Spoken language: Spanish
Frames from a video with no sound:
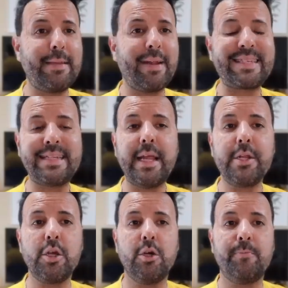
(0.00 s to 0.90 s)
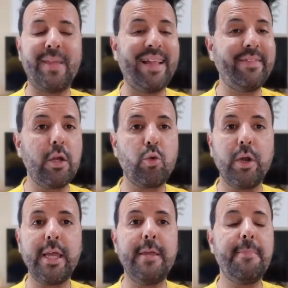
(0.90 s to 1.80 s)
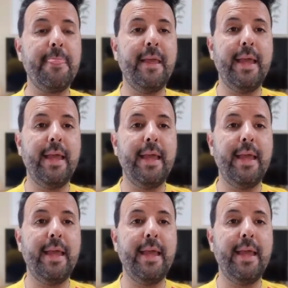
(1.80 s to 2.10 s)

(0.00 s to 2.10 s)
brasileño André Curi